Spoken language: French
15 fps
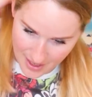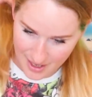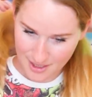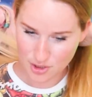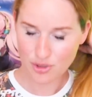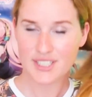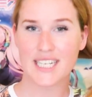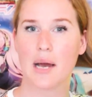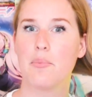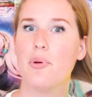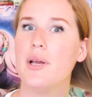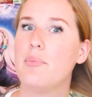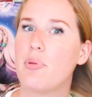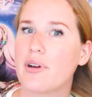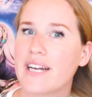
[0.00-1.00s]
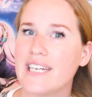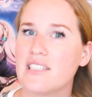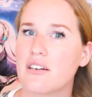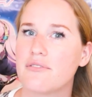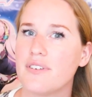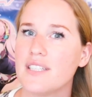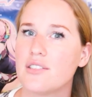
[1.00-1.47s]
Euh, donc c'est un peu
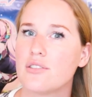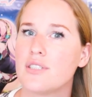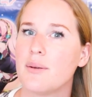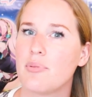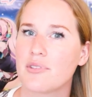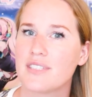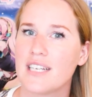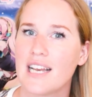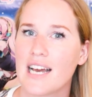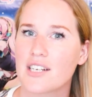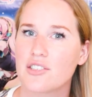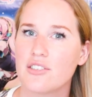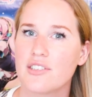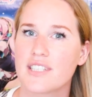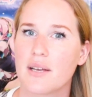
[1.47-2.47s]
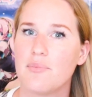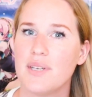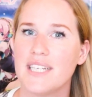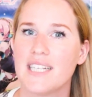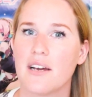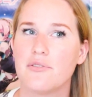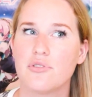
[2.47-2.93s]
hypocrite en fait de dépenser de l'argent dans un
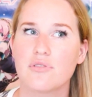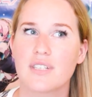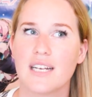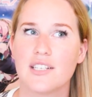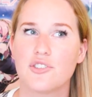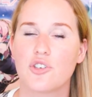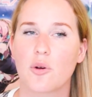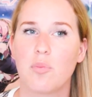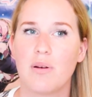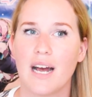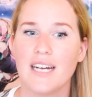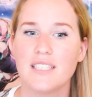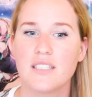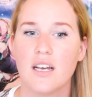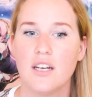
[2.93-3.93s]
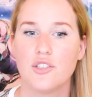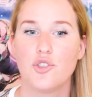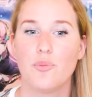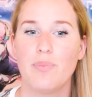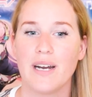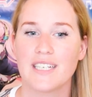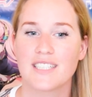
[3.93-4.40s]
billet d'avion, d'aller sur place,
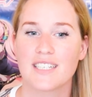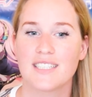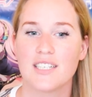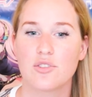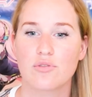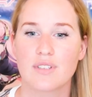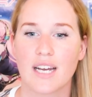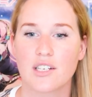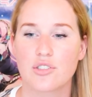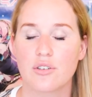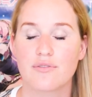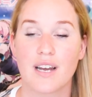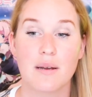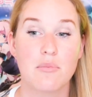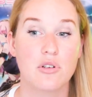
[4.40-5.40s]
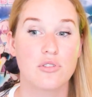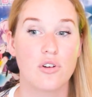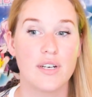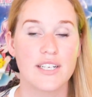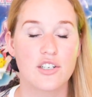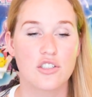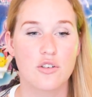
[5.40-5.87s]
de pas injecter ton argent vraiment
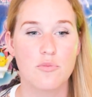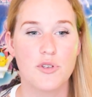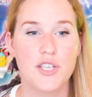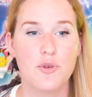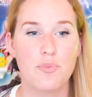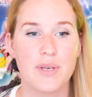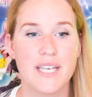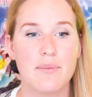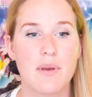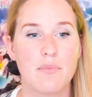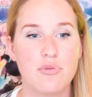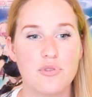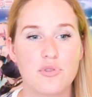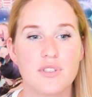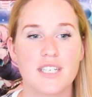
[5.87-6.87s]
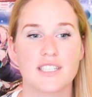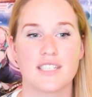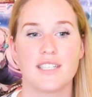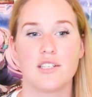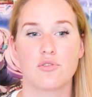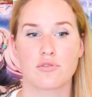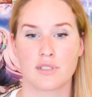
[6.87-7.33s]
dans l'économie du pays, mais plutôt
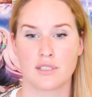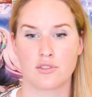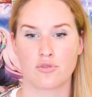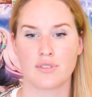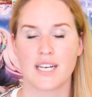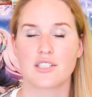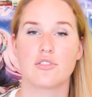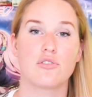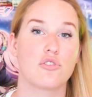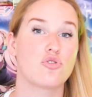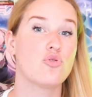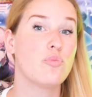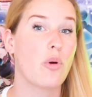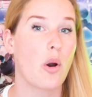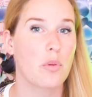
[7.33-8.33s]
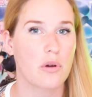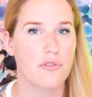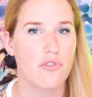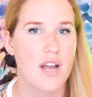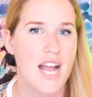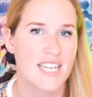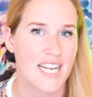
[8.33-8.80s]
d'injecter ton, argent dans ton propre
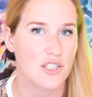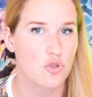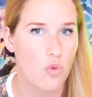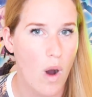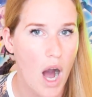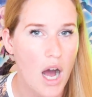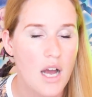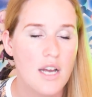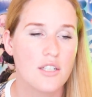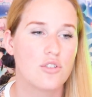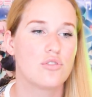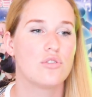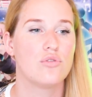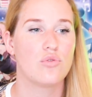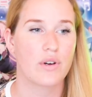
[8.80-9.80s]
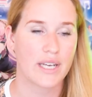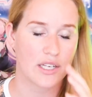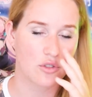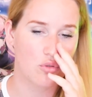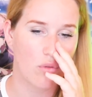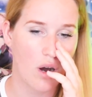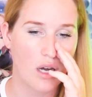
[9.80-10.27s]
voyage à toi, de te
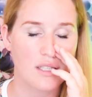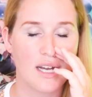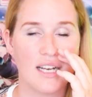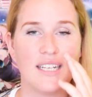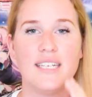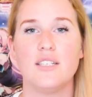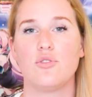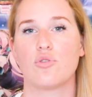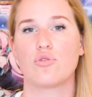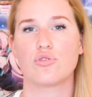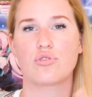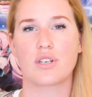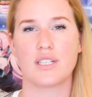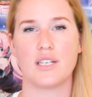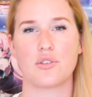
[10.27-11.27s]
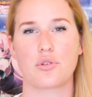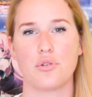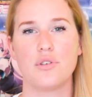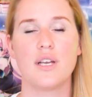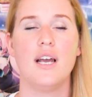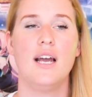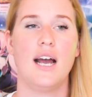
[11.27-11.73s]
nourrir toi, d'aller, de construire des
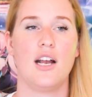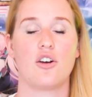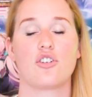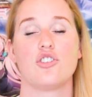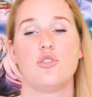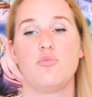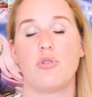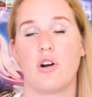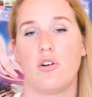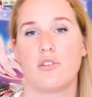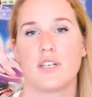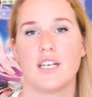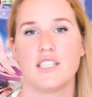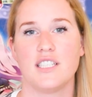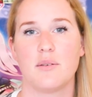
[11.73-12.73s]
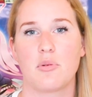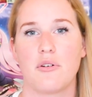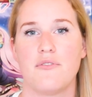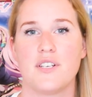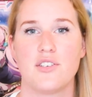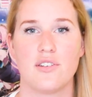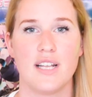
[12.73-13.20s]
trucs, alors que tu pourras engager des
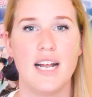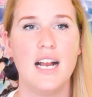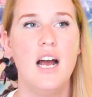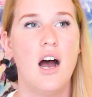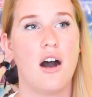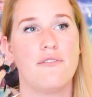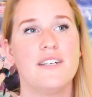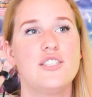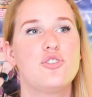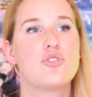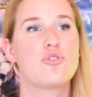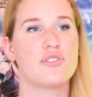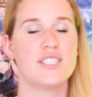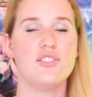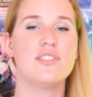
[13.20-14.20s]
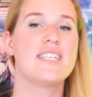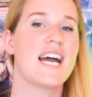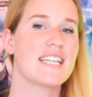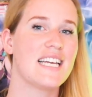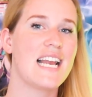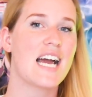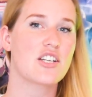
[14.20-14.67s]
professionnels. En fait, tu continues de
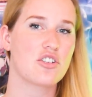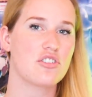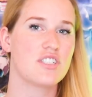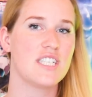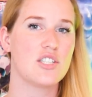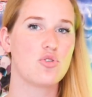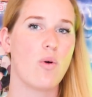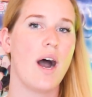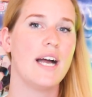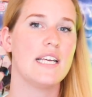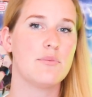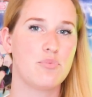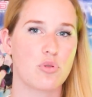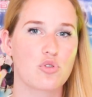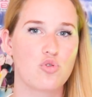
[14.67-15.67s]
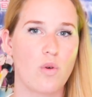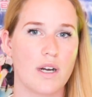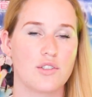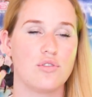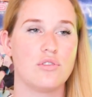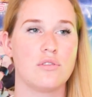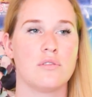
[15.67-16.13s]
garder l'argent chez toi et pour
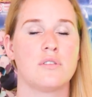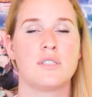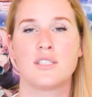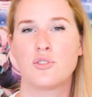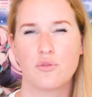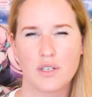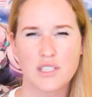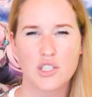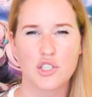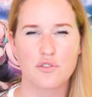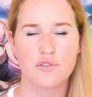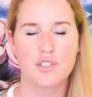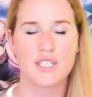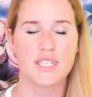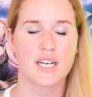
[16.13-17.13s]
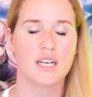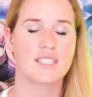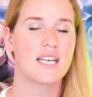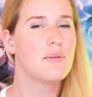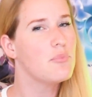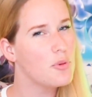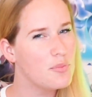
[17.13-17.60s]
toi. Tu, vois ce que je veux dire
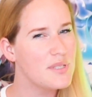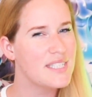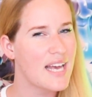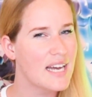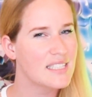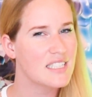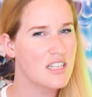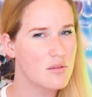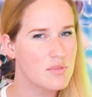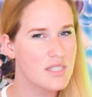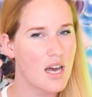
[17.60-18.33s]
C'est un peu bizarre dit comme